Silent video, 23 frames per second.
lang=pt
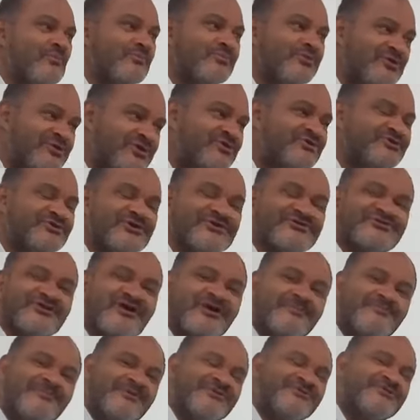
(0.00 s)
Por isso que
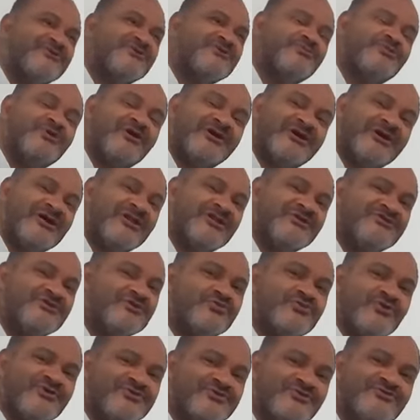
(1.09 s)
estava passando por aquela
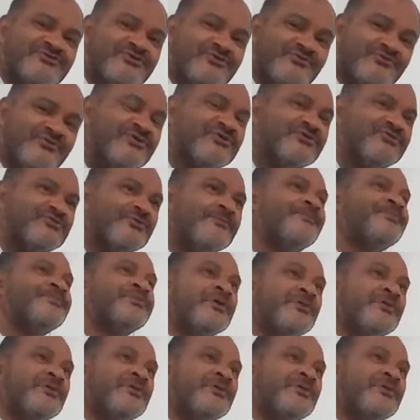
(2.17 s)
situação difícil.